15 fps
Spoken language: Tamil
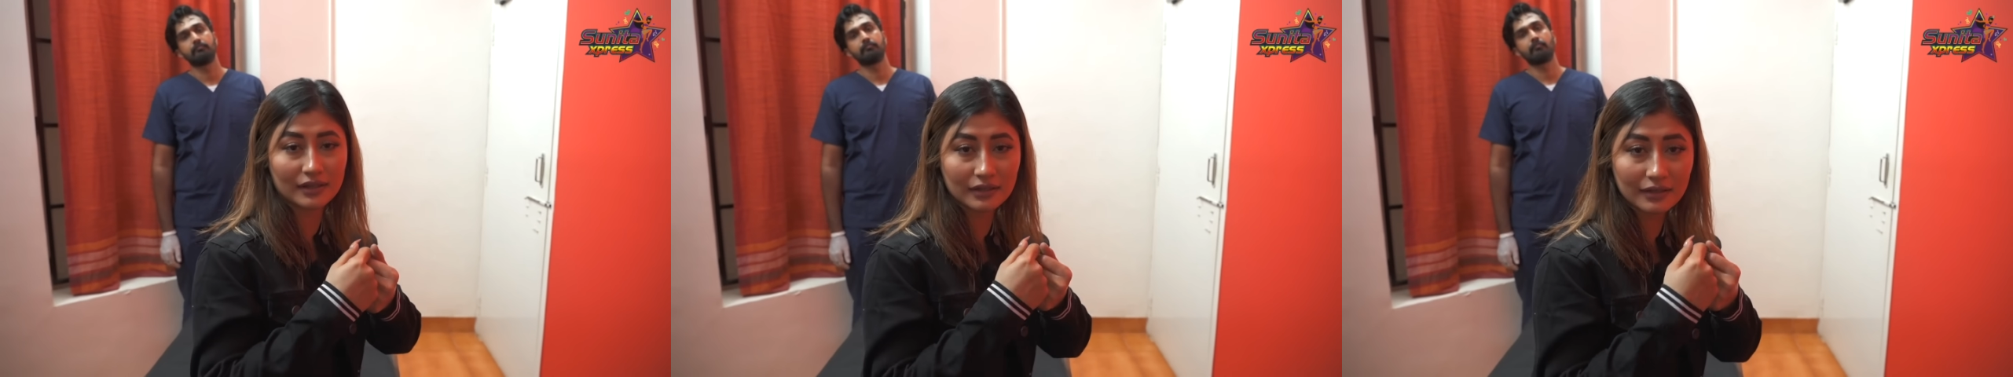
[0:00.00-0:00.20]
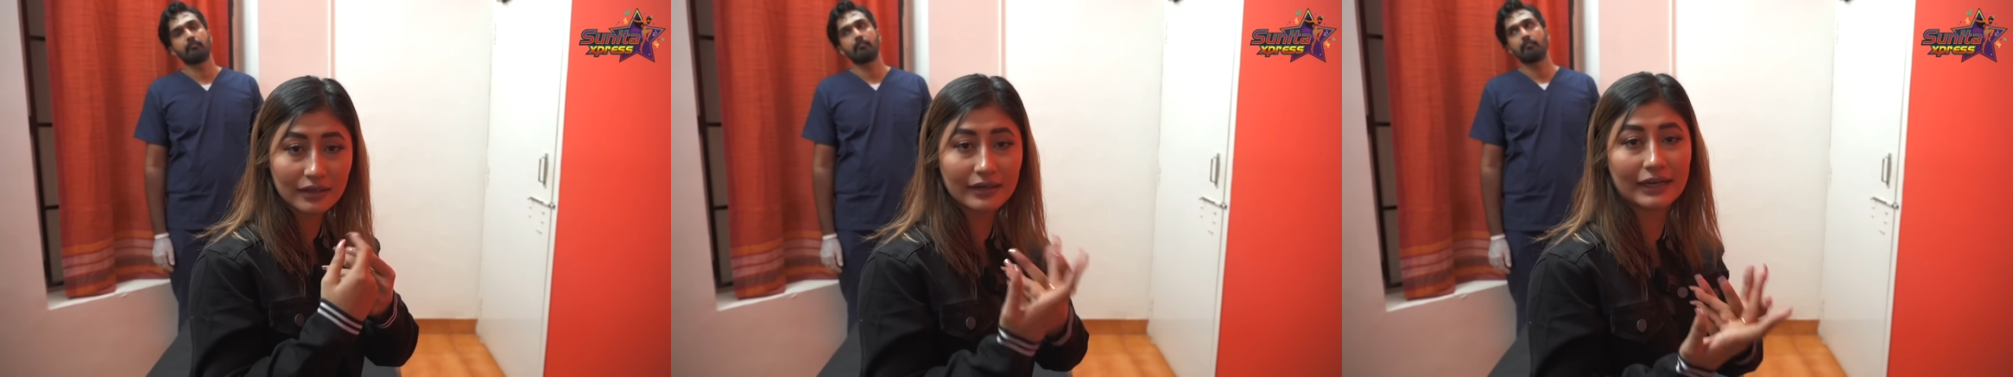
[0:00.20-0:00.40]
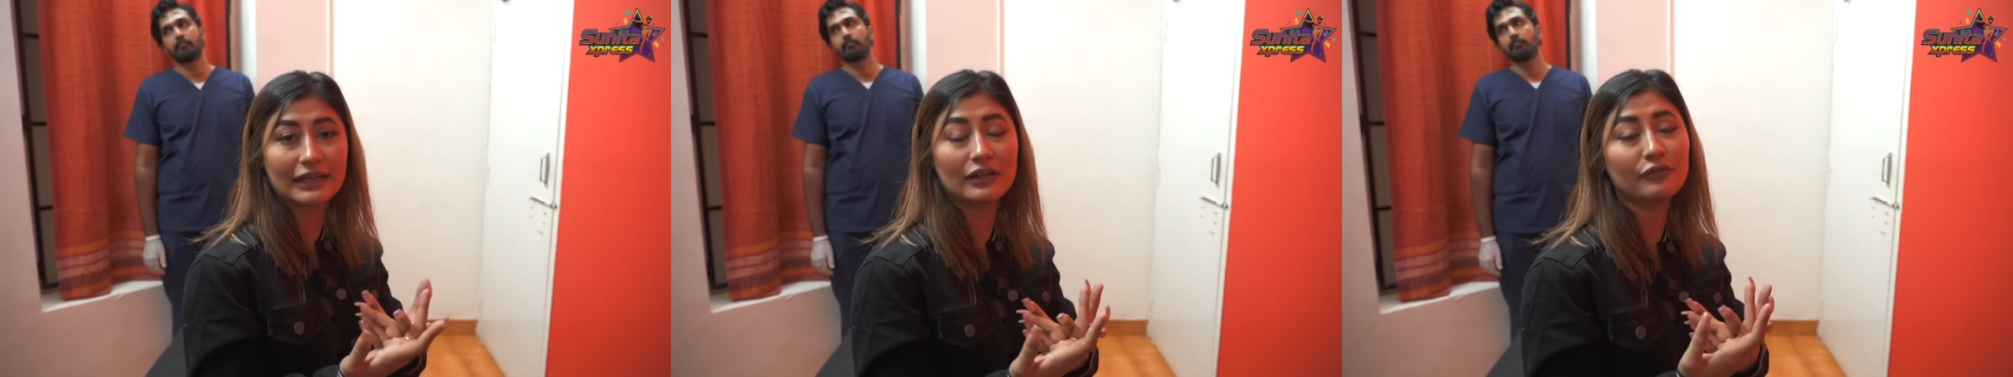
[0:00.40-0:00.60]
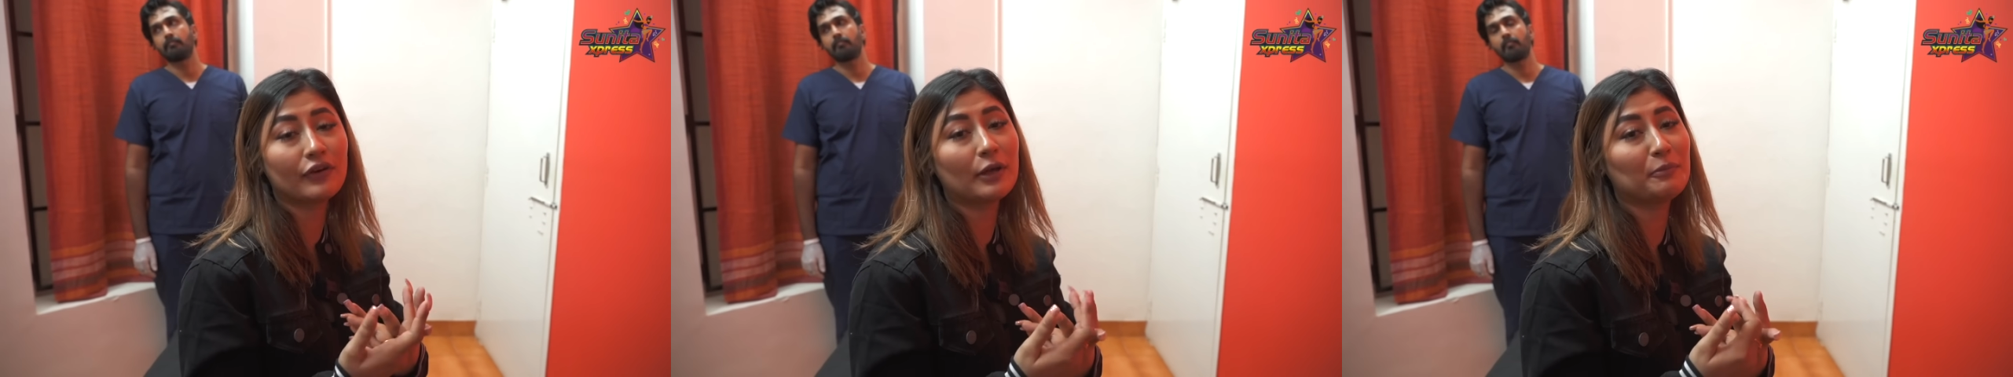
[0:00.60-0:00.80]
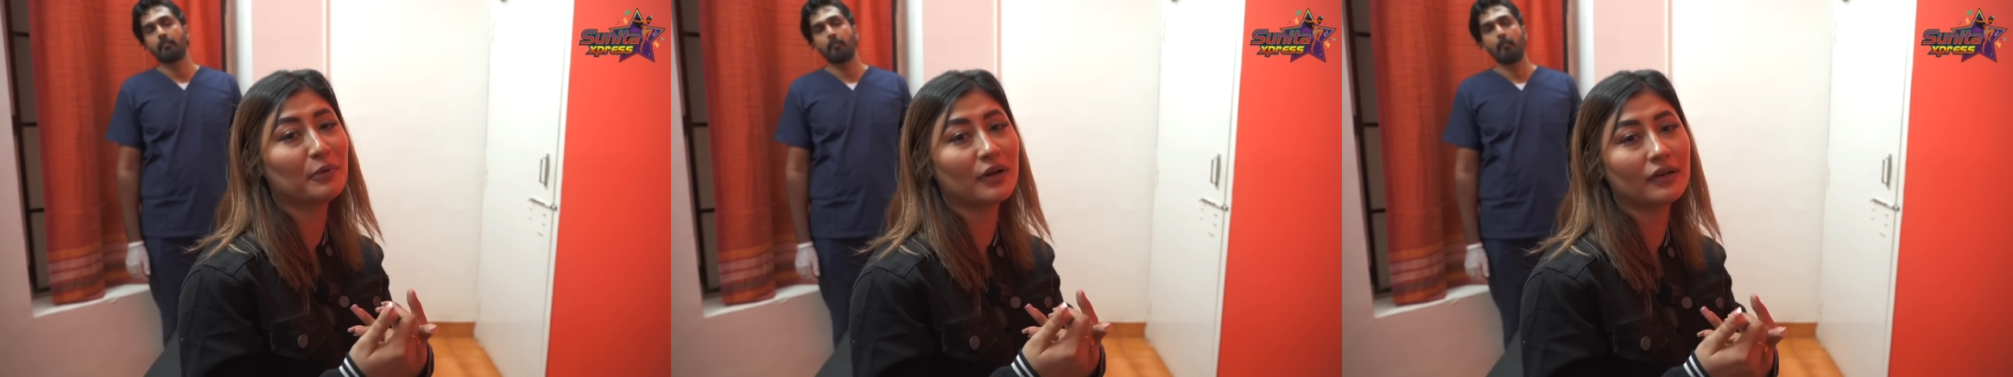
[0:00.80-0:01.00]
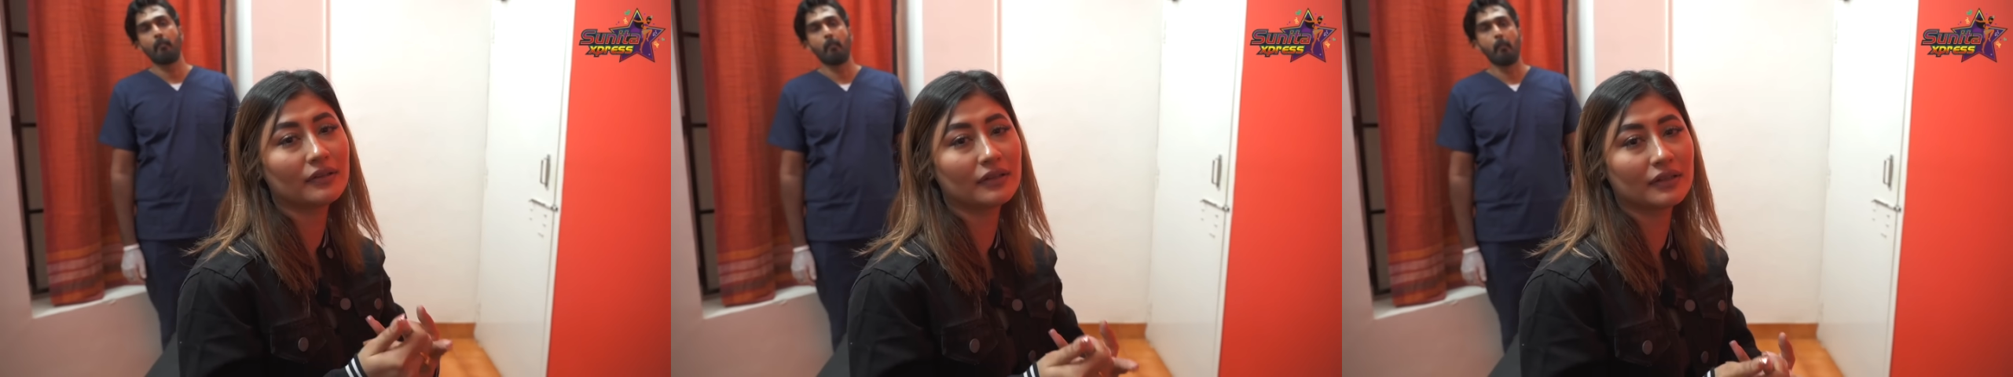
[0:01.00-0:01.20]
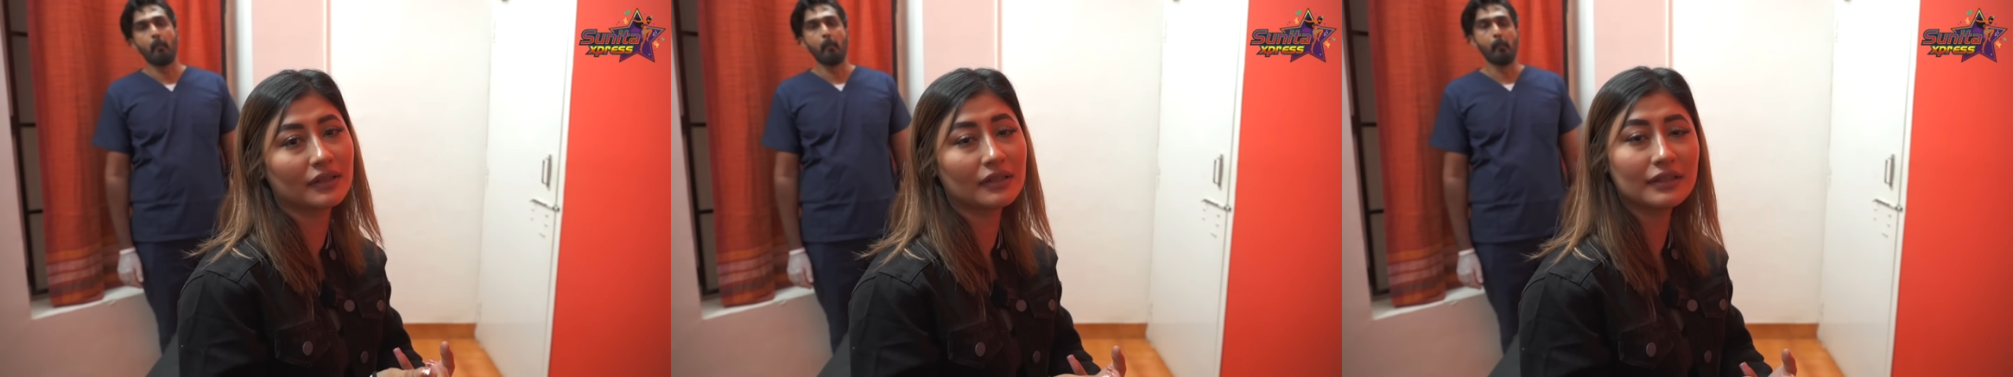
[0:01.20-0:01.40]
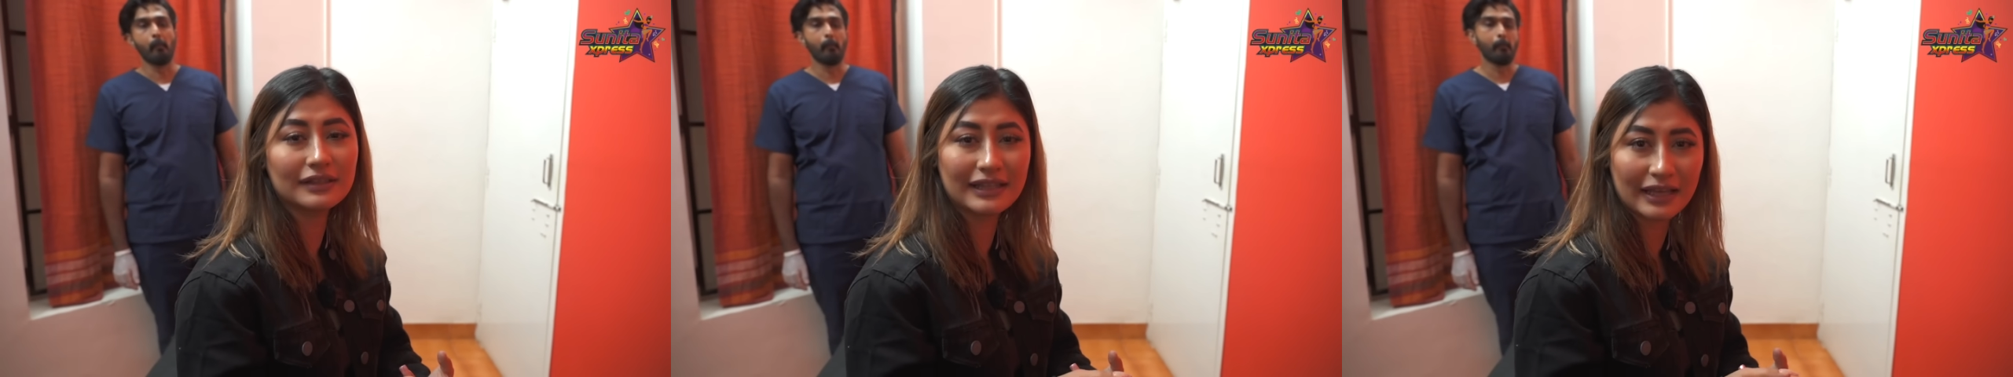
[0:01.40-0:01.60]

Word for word: அதெல்லாம் ரெக்டிஃபை பண்ணுறதுக்கு